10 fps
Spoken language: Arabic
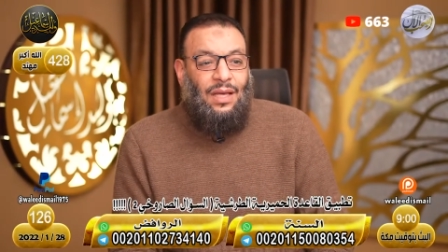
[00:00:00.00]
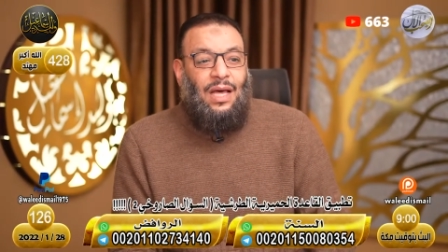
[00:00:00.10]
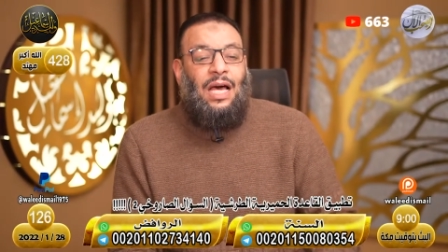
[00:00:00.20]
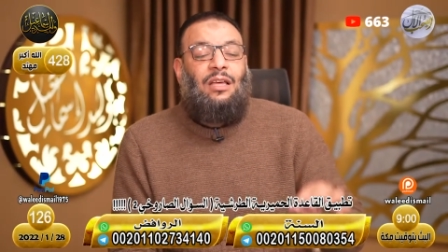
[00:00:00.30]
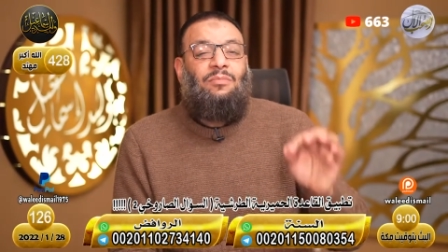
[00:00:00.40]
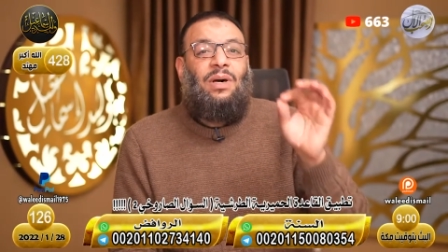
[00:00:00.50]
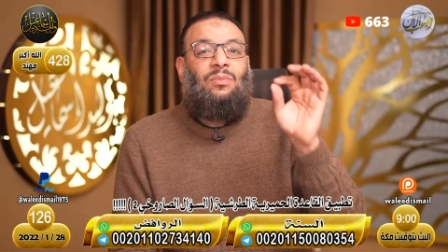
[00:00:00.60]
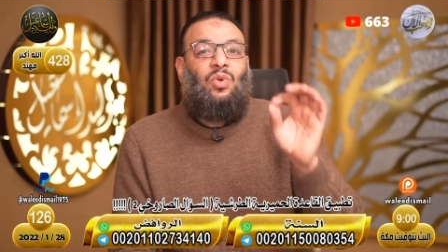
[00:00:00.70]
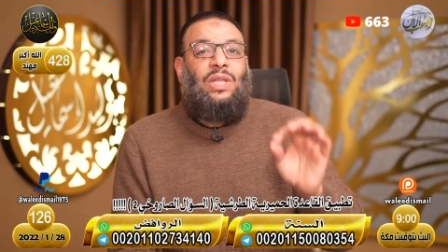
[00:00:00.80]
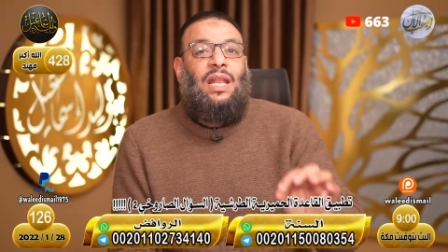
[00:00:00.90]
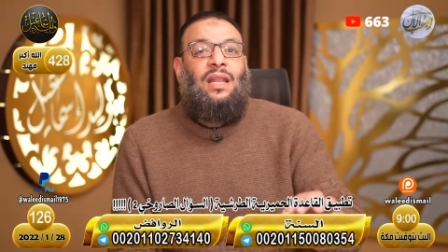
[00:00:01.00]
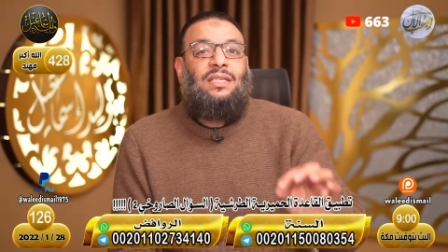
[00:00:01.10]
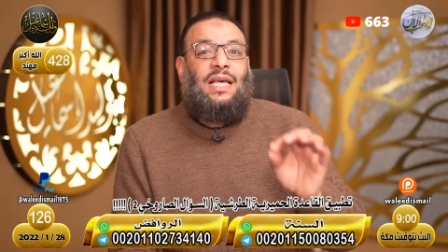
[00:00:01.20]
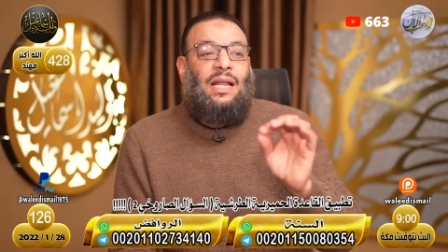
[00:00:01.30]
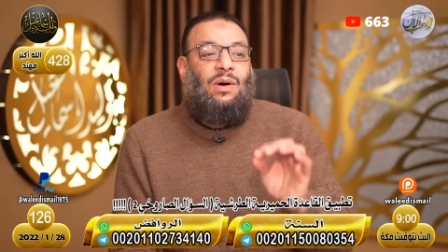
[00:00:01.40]
اكبر
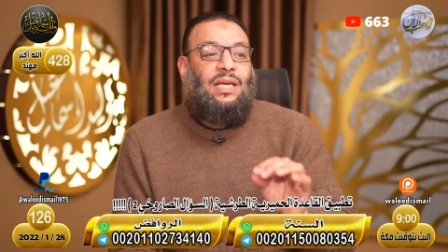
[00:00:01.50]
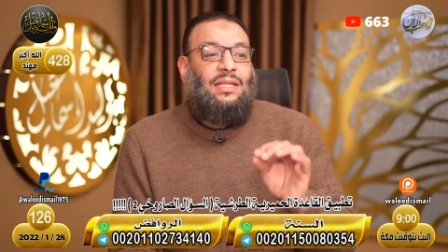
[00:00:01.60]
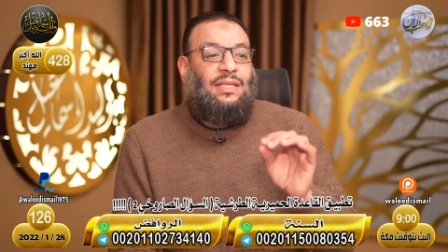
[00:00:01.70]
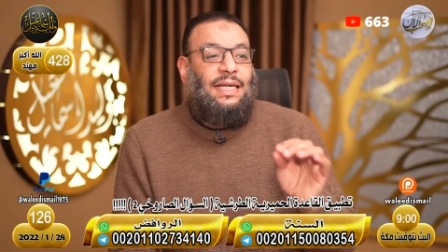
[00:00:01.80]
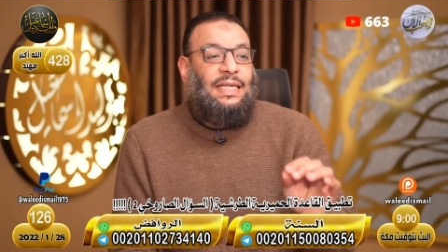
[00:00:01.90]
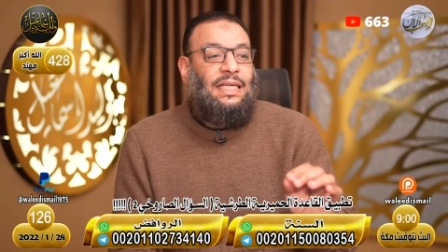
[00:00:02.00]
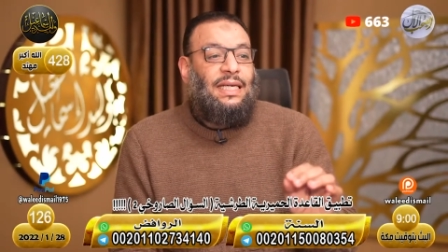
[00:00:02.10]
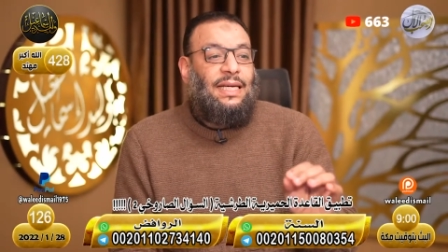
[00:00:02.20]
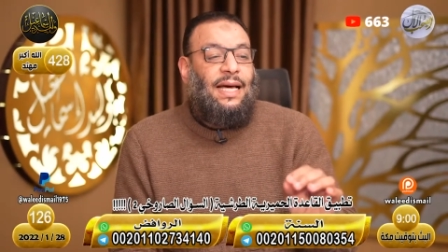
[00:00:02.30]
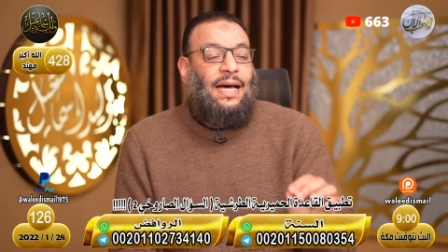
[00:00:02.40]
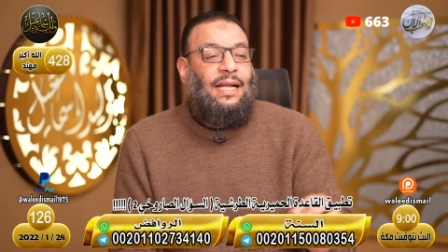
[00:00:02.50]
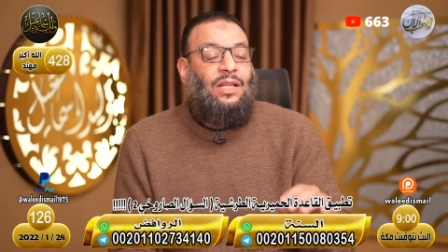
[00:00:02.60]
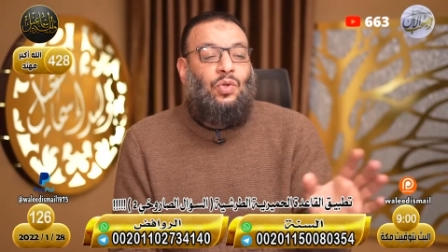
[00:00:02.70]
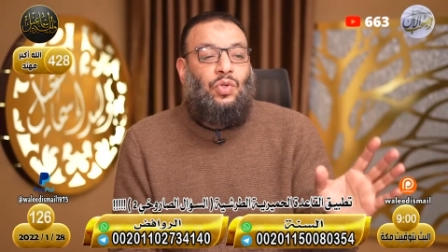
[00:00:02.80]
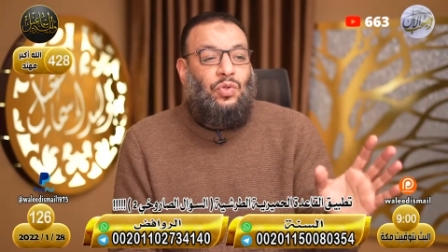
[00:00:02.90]
مدلس على وجه التاريخ على
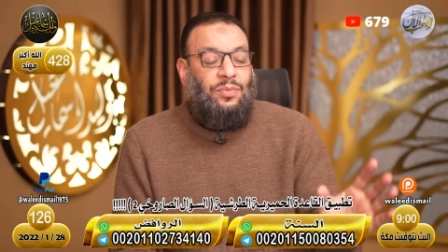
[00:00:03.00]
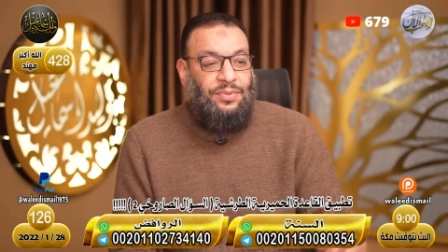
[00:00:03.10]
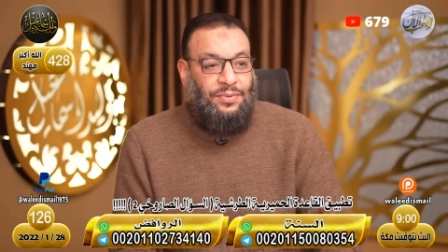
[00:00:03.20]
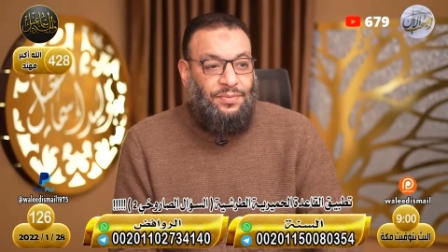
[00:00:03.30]
اليوتيوب